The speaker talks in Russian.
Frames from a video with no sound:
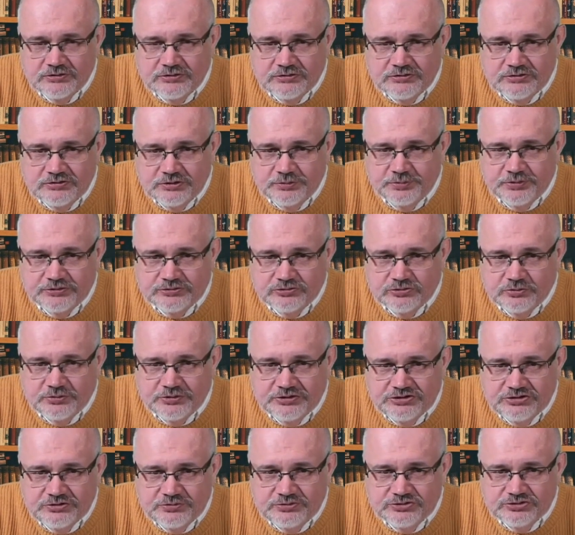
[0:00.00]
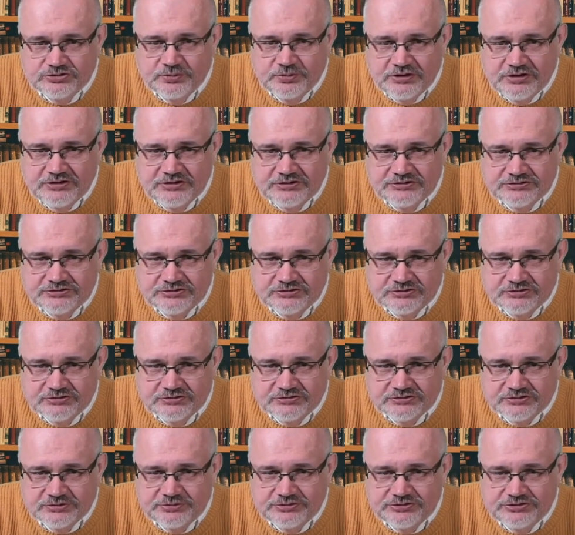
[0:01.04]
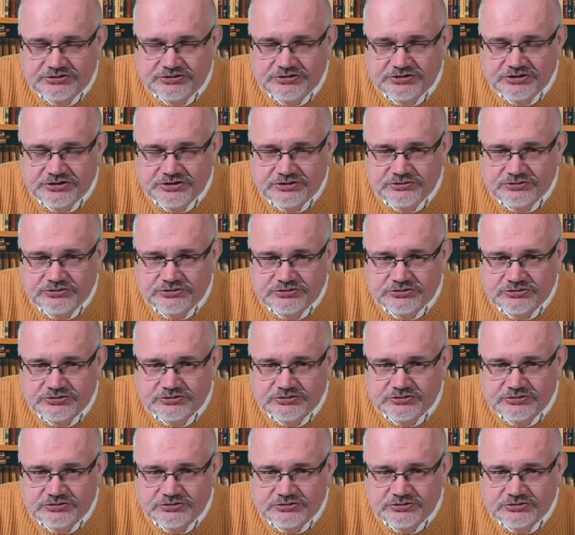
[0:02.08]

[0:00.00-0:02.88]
и потом они безболезненно объединяются,